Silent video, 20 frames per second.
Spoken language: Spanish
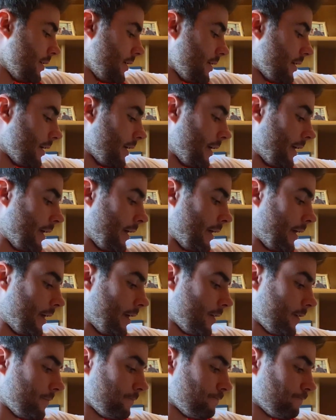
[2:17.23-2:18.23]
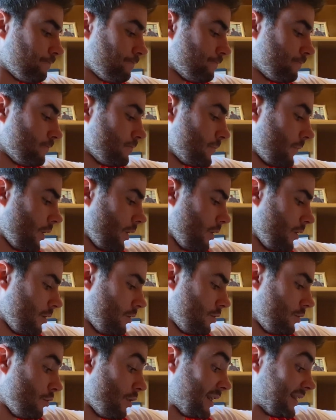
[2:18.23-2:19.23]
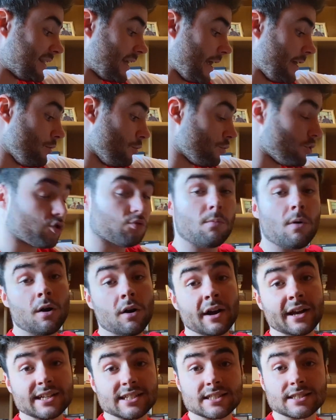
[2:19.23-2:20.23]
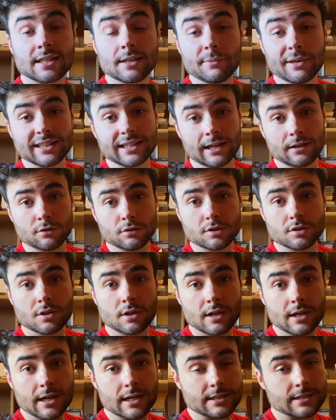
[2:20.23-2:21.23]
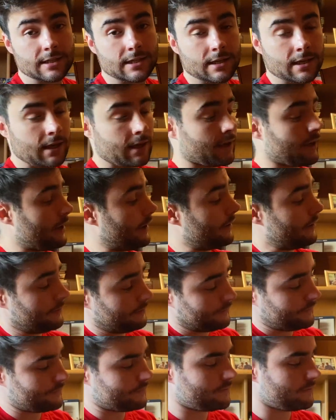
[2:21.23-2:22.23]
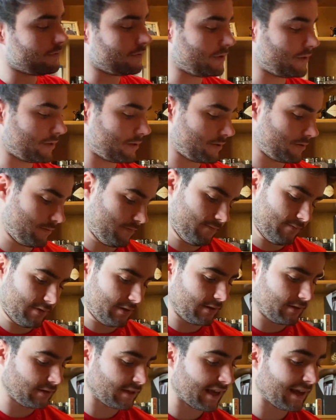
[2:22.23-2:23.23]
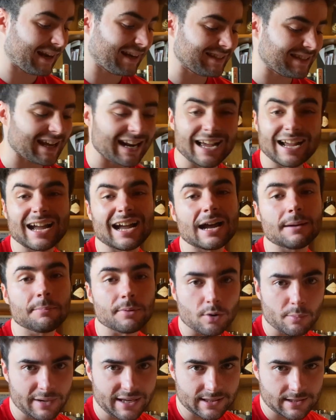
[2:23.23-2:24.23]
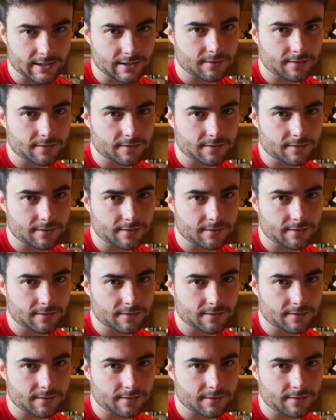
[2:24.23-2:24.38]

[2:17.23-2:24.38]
Em, lo han traído unos monjes tibetanos, así que pues, ya la caja promete